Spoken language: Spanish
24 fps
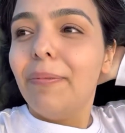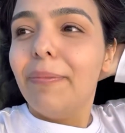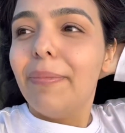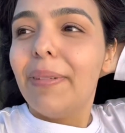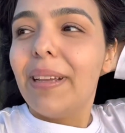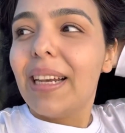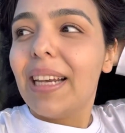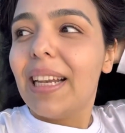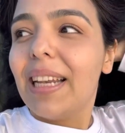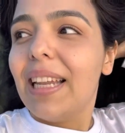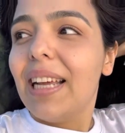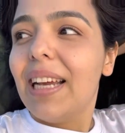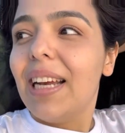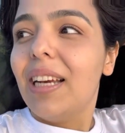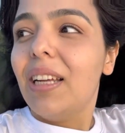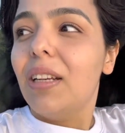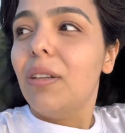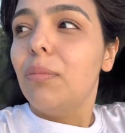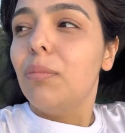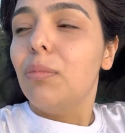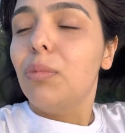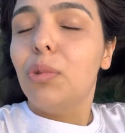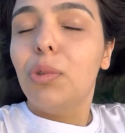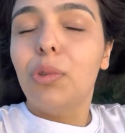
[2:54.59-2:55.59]
me
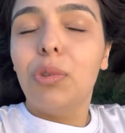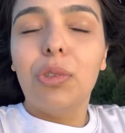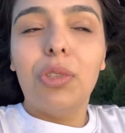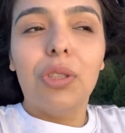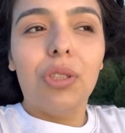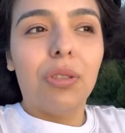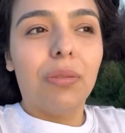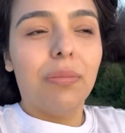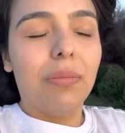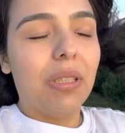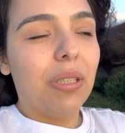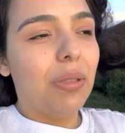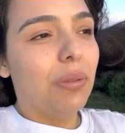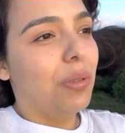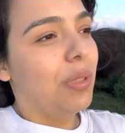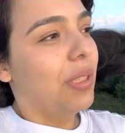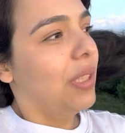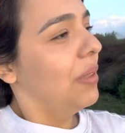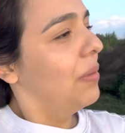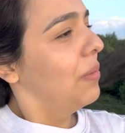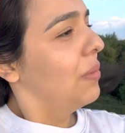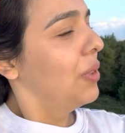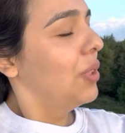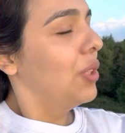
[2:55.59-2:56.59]
relajan mucho, me
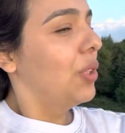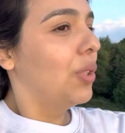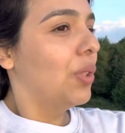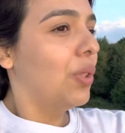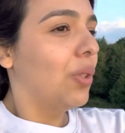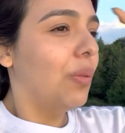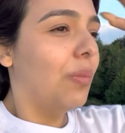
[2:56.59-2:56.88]
gusta mucho